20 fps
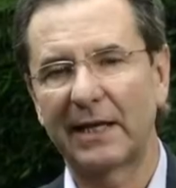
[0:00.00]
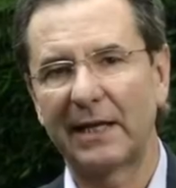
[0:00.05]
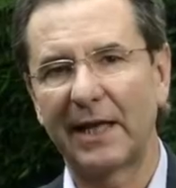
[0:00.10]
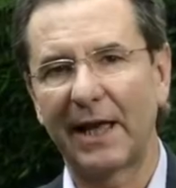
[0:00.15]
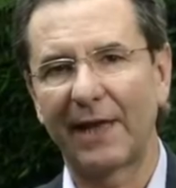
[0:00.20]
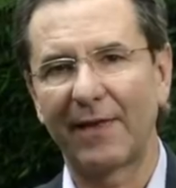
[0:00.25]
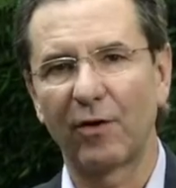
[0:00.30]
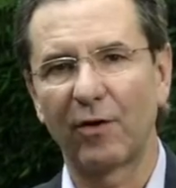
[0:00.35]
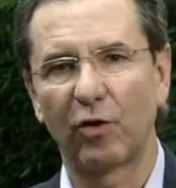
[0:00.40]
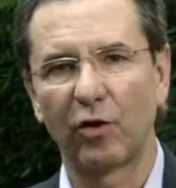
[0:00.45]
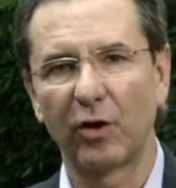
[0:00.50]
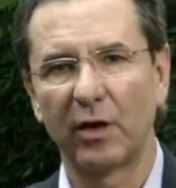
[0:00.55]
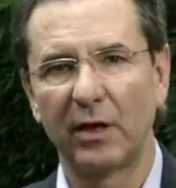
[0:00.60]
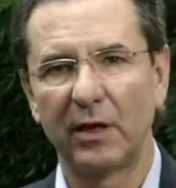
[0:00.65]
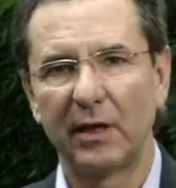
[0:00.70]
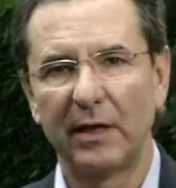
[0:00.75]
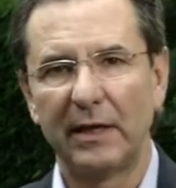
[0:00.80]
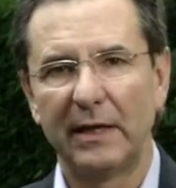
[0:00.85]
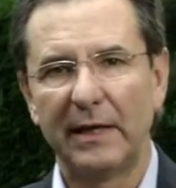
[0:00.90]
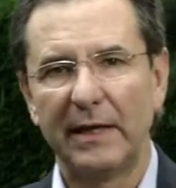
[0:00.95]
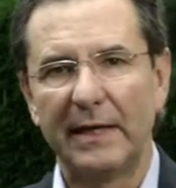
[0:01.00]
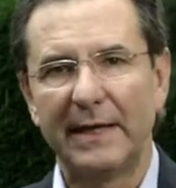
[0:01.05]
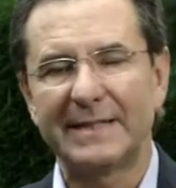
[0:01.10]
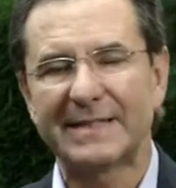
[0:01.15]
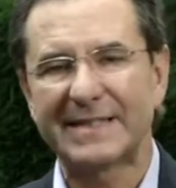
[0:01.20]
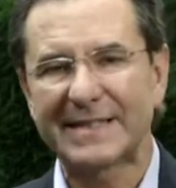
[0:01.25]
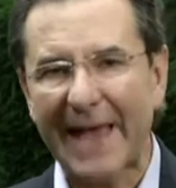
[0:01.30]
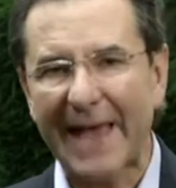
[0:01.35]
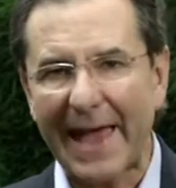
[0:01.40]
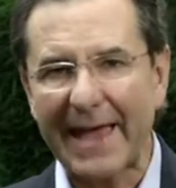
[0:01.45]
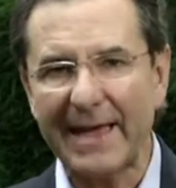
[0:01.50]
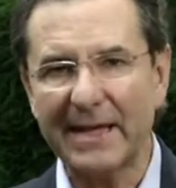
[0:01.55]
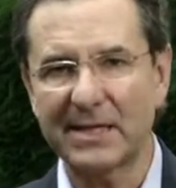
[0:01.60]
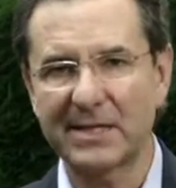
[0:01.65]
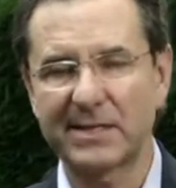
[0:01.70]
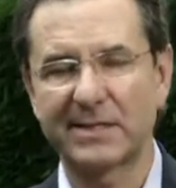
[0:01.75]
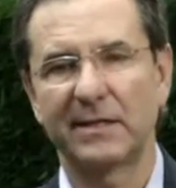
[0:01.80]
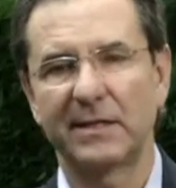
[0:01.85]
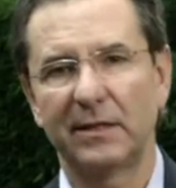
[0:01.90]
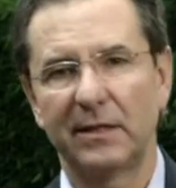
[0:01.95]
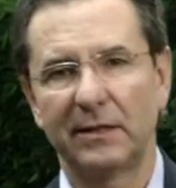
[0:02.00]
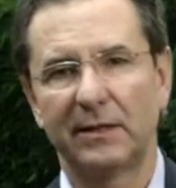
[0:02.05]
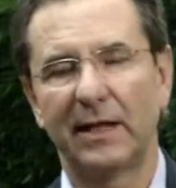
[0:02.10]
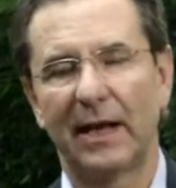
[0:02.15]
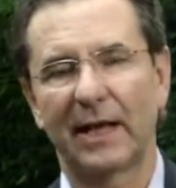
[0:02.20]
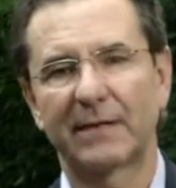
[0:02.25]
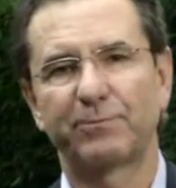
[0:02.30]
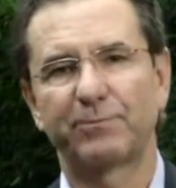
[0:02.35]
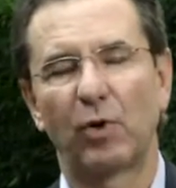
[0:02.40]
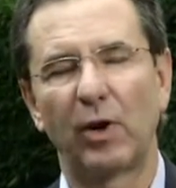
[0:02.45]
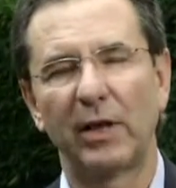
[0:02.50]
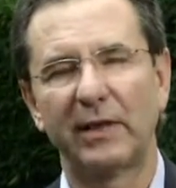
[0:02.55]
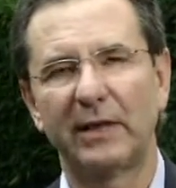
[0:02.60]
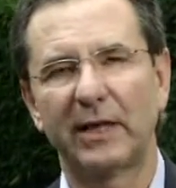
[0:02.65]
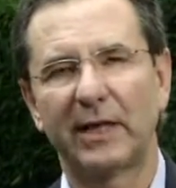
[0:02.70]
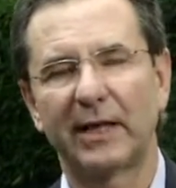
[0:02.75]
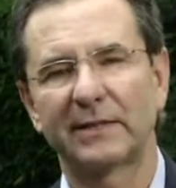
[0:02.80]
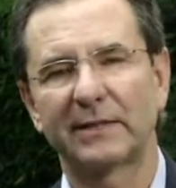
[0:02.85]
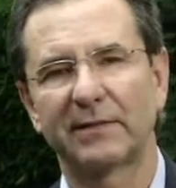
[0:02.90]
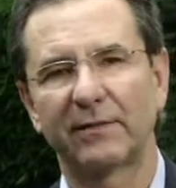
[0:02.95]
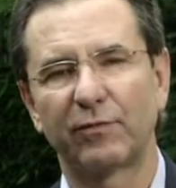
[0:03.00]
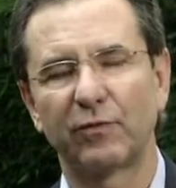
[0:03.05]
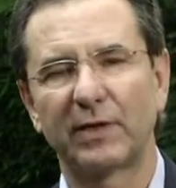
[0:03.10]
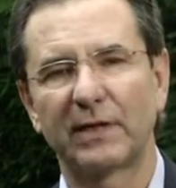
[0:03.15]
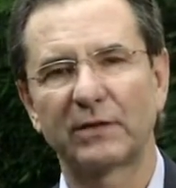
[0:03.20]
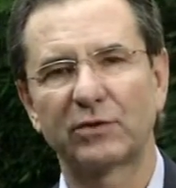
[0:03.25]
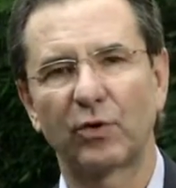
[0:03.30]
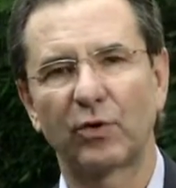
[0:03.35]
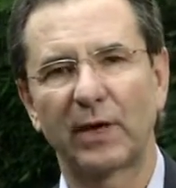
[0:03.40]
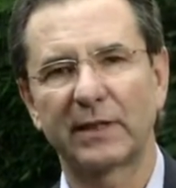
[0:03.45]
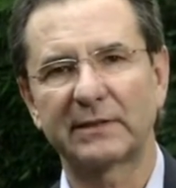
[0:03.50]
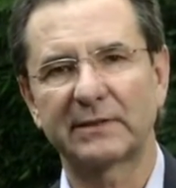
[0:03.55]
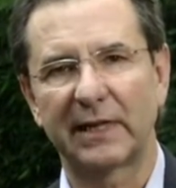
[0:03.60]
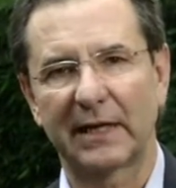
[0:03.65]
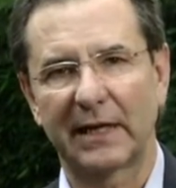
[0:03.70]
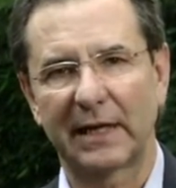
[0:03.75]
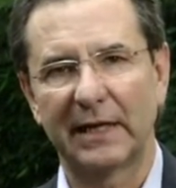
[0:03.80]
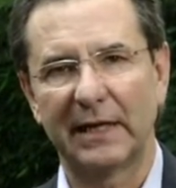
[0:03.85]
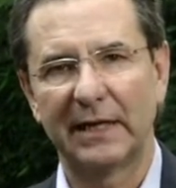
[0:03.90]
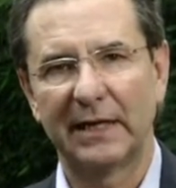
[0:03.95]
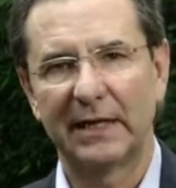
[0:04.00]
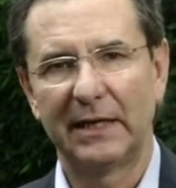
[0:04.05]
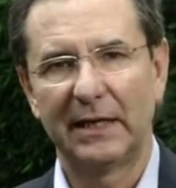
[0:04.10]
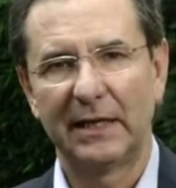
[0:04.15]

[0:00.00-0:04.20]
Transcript: el día de hoy seis de las políticas de Fundación Azteca